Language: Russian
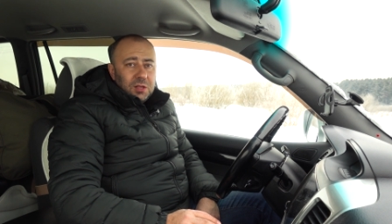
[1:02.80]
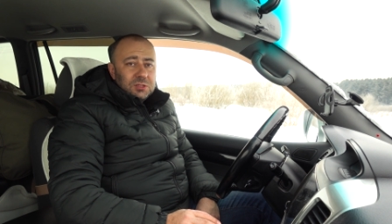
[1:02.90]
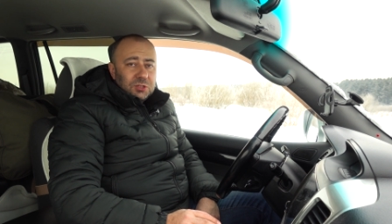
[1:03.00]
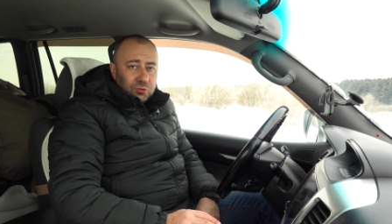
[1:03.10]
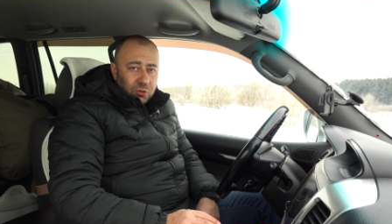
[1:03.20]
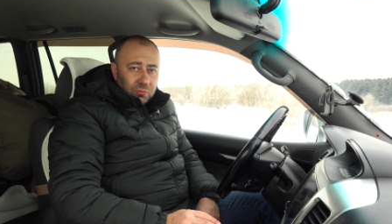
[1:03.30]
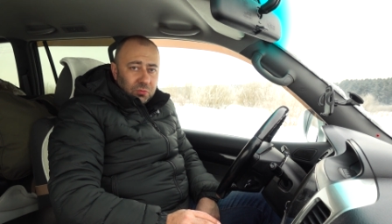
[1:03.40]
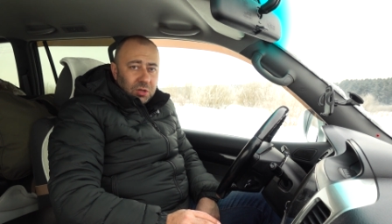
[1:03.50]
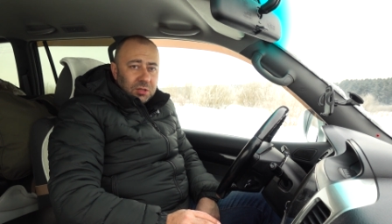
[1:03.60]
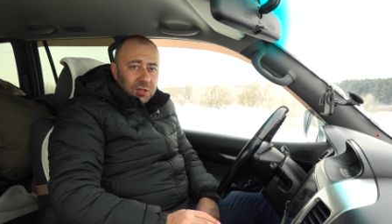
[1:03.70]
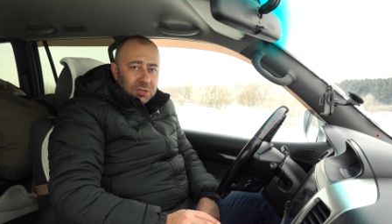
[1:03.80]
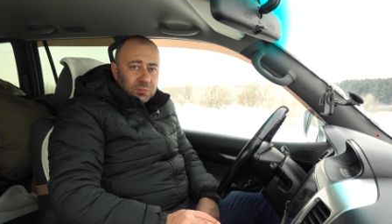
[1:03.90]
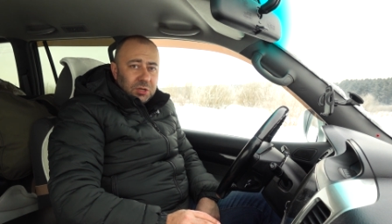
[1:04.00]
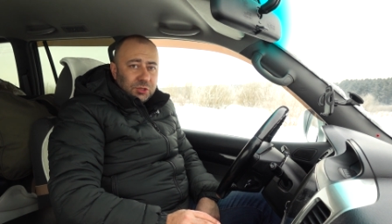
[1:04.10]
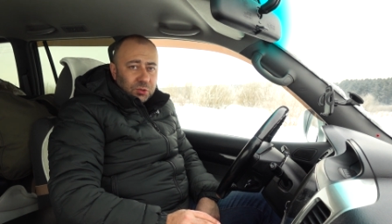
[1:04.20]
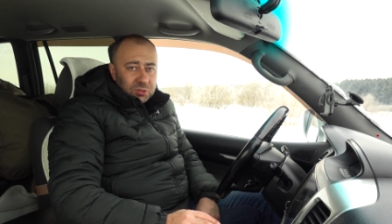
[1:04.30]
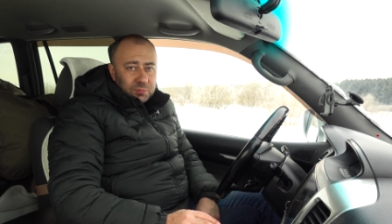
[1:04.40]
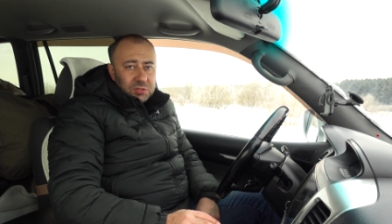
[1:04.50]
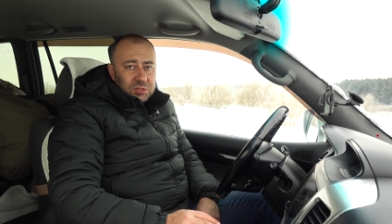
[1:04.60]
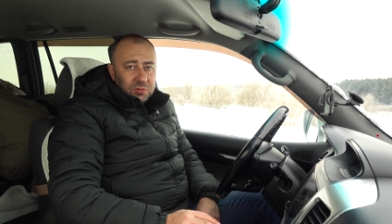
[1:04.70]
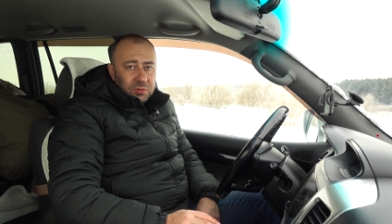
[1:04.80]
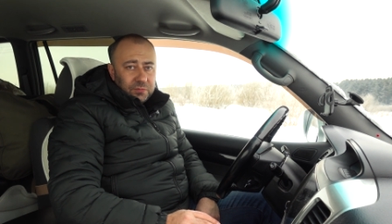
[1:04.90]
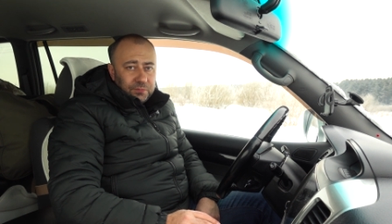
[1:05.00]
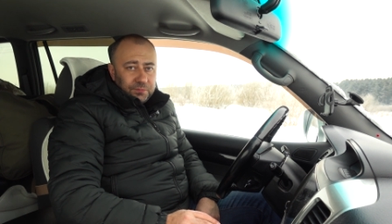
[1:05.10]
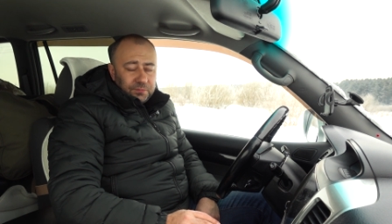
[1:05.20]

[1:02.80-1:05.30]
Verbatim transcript: за что ему от нас большое спасибо.